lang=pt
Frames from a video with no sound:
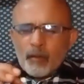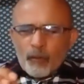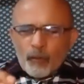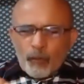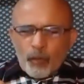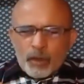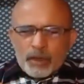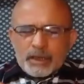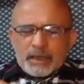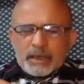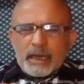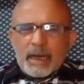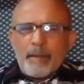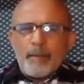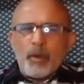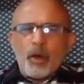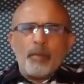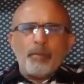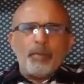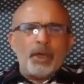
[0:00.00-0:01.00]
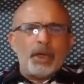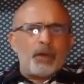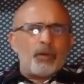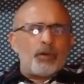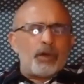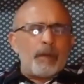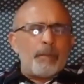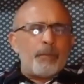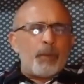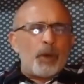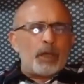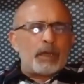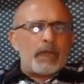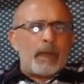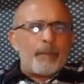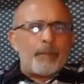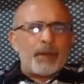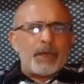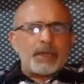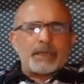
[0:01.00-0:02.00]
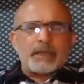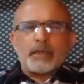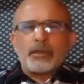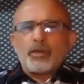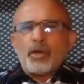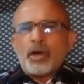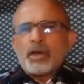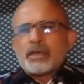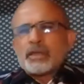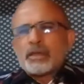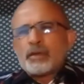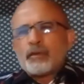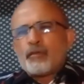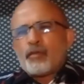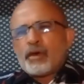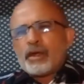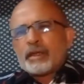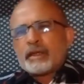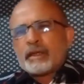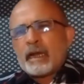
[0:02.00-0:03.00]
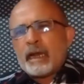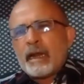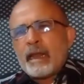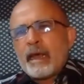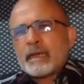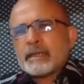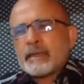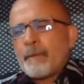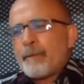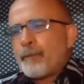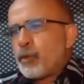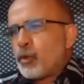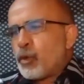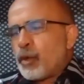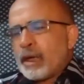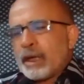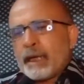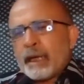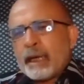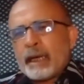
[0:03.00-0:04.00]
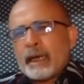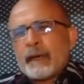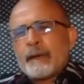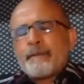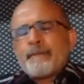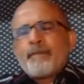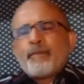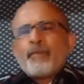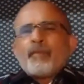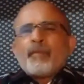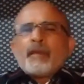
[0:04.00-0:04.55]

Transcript: Você, meu amigo, que pode estar pensando, nossa, eu não vou entrar nessa porque